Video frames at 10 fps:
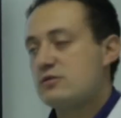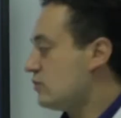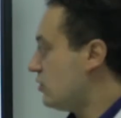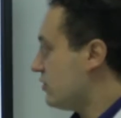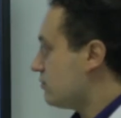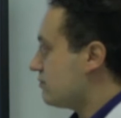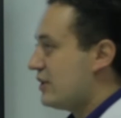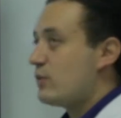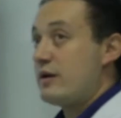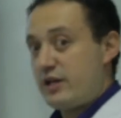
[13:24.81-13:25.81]
como
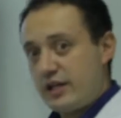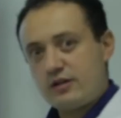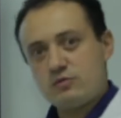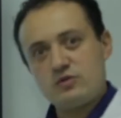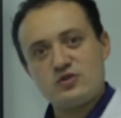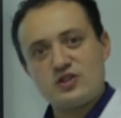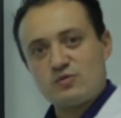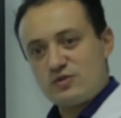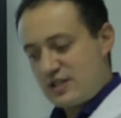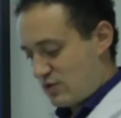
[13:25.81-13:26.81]
de igual manera como lo
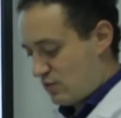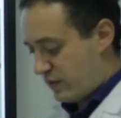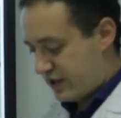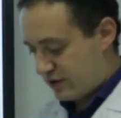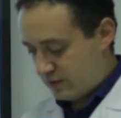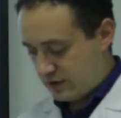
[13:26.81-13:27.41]
hicimos hace un momento,